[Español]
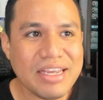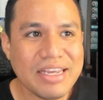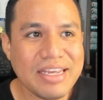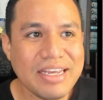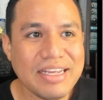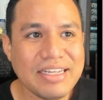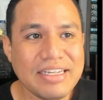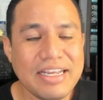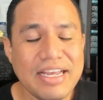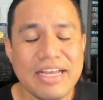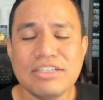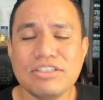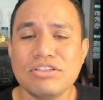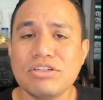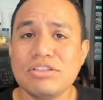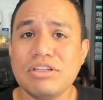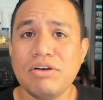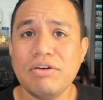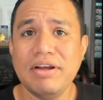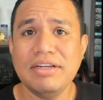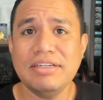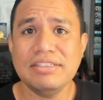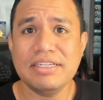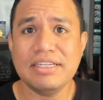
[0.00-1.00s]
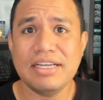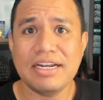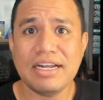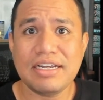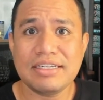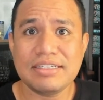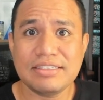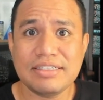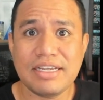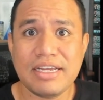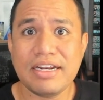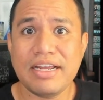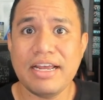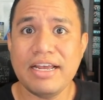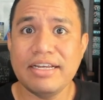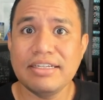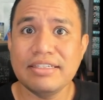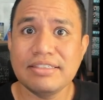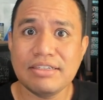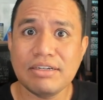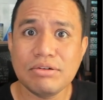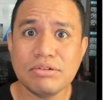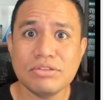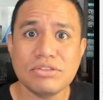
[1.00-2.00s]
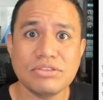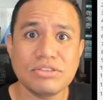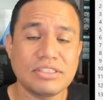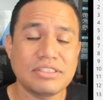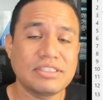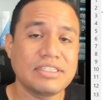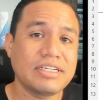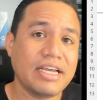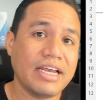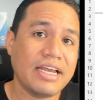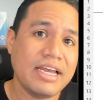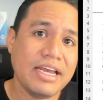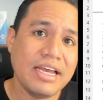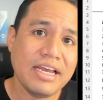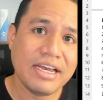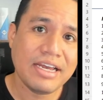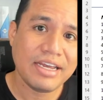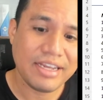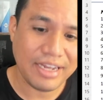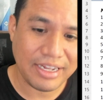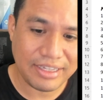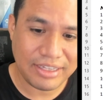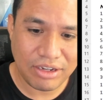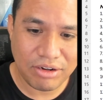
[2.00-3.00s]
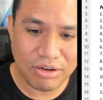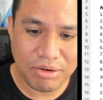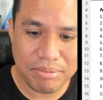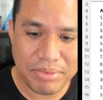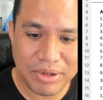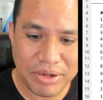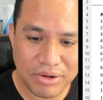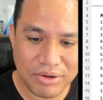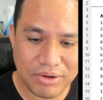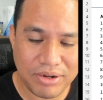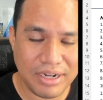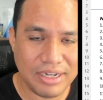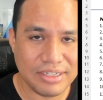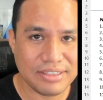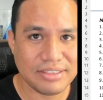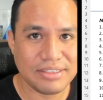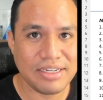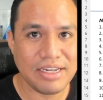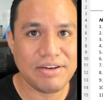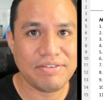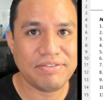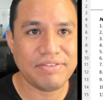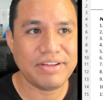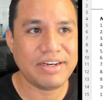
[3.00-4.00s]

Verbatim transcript: y eso te lo voy a enseñar a hacer en segundos, así que quédate conmigo hasta el